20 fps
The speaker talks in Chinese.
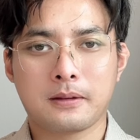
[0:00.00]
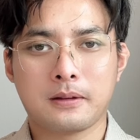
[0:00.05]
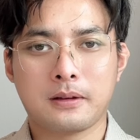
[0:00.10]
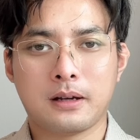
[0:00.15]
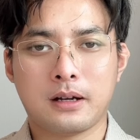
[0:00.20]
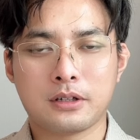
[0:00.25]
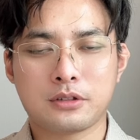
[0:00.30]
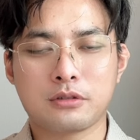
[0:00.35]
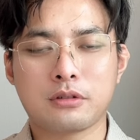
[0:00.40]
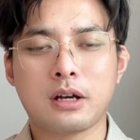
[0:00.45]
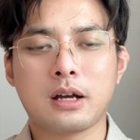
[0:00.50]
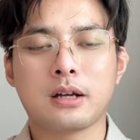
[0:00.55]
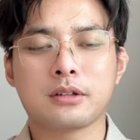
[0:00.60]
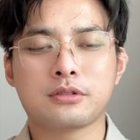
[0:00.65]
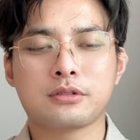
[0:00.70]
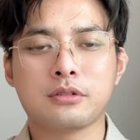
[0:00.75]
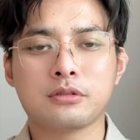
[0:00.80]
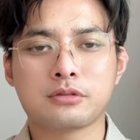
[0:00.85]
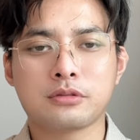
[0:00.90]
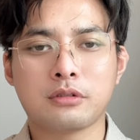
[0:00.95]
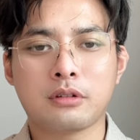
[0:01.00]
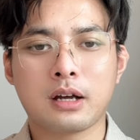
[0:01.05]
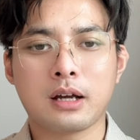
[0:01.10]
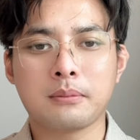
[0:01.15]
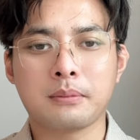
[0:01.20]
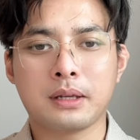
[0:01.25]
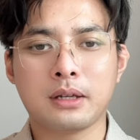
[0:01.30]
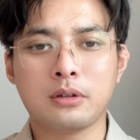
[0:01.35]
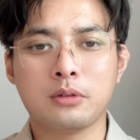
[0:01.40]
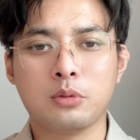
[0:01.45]
啊，中华中中华
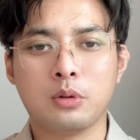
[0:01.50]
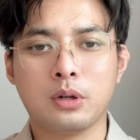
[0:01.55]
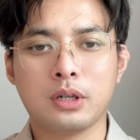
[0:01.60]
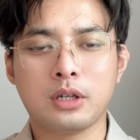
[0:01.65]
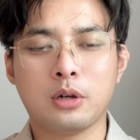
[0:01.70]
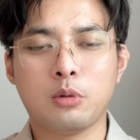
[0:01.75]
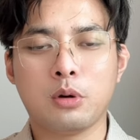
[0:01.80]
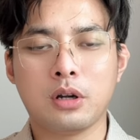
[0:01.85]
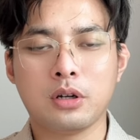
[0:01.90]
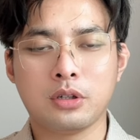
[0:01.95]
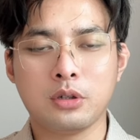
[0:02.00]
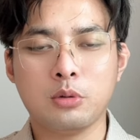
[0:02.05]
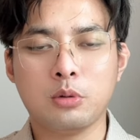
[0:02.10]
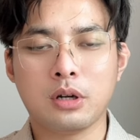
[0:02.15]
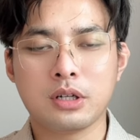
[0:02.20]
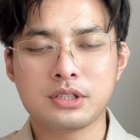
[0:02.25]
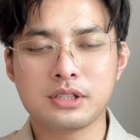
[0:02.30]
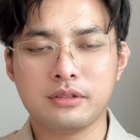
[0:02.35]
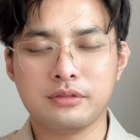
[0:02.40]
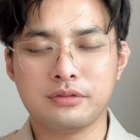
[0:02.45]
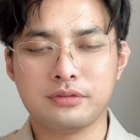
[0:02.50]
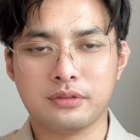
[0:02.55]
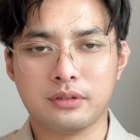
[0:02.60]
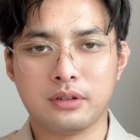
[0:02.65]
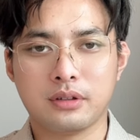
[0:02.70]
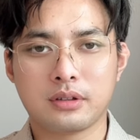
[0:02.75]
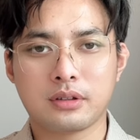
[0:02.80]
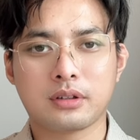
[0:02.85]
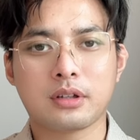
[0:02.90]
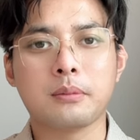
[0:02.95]
民国流亡流亡政府
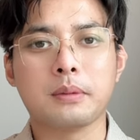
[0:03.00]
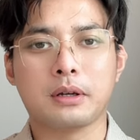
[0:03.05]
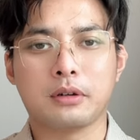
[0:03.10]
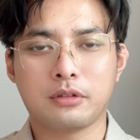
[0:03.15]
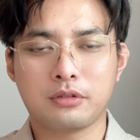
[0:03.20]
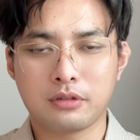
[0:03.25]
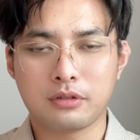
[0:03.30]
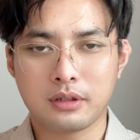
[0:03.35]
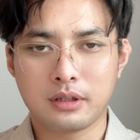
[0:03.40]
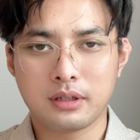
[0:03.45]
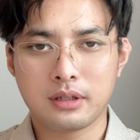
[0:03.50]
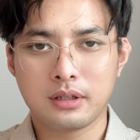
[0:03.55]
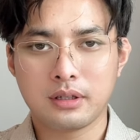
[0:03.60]
到美国去，